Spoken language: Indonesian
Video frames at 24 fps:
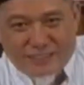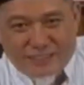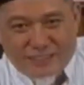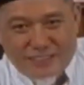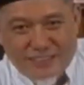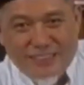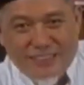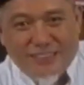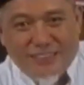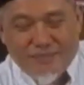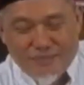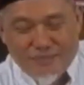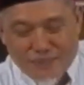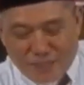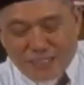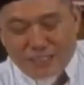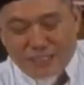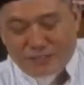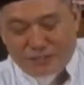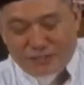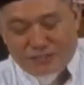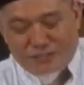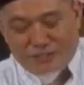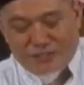Ya,
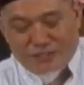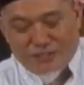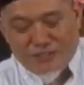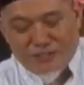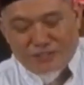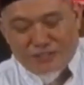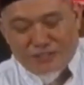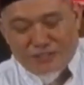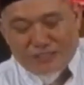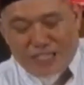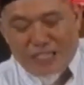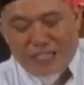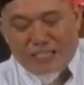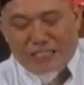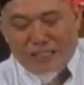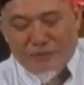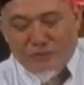begitu. Nah,